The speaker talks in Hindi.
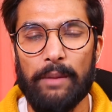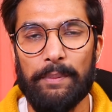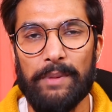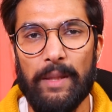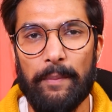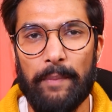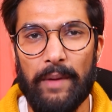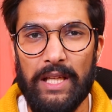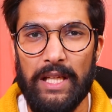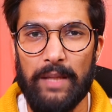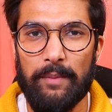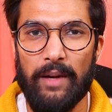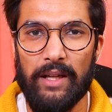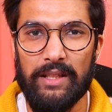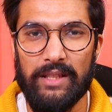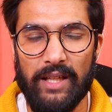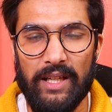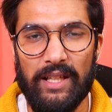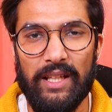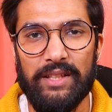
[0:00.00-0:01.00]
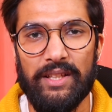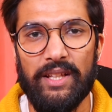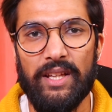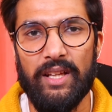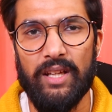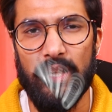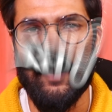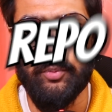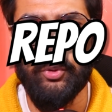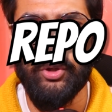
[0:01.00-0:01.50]
सबसे पहली बात कर लेते
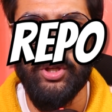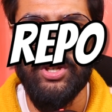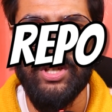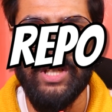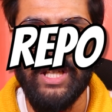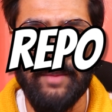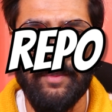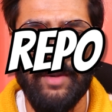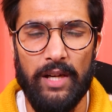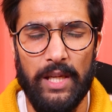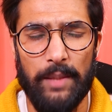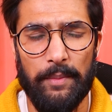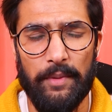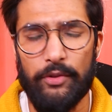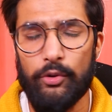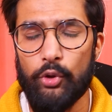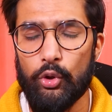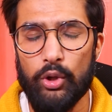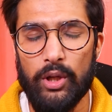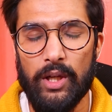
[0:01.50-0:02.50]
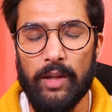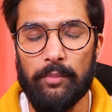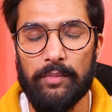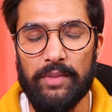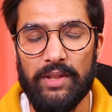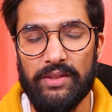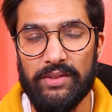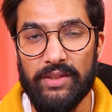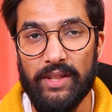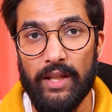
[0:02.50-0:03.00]
हैं रेपुटेशन के बारे में दोनों
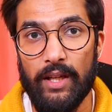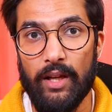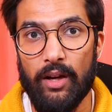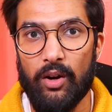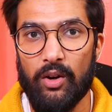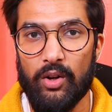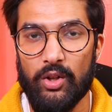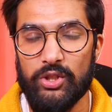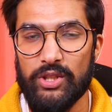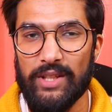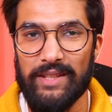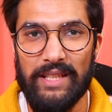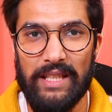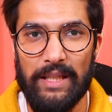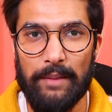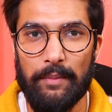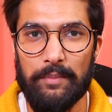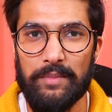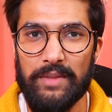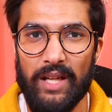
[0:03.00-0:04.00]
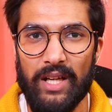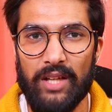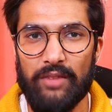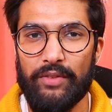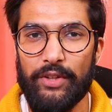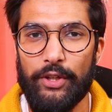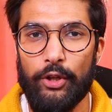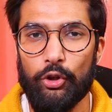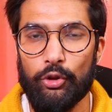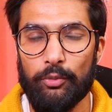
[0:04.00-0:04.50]
कंपनीज की और जैसा कि मैं अपने हर
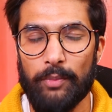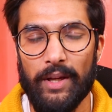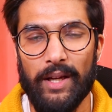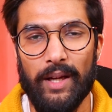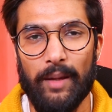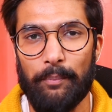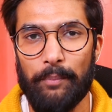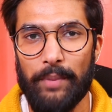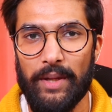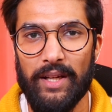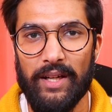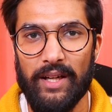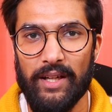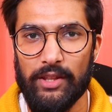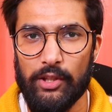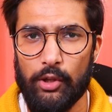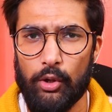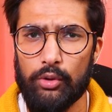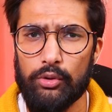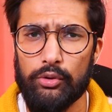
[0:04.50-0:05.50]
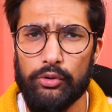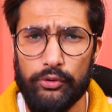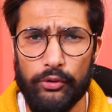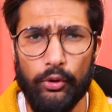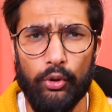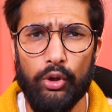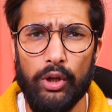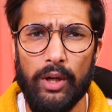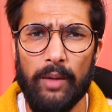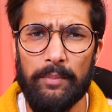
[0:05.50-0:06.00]
वीडियो में कंपेयर करता हूँ
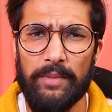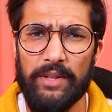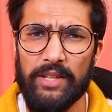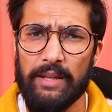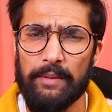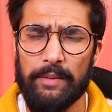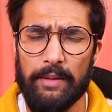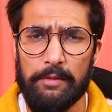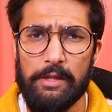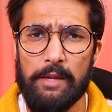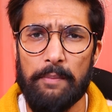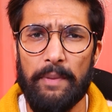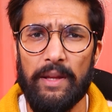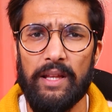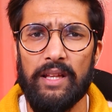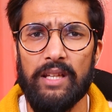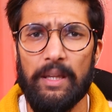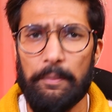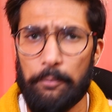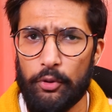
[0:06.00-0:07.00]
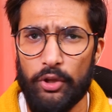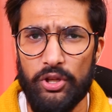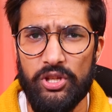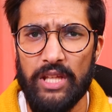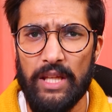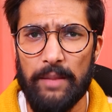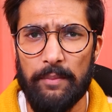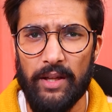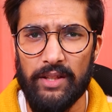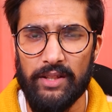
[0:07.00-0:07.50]
दोनों कंपनीज की सबसे पहले
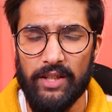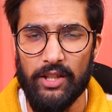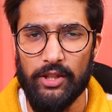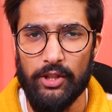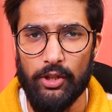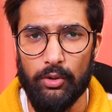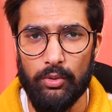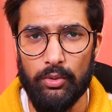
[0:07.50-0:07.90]
रेपुटेशन की बात करता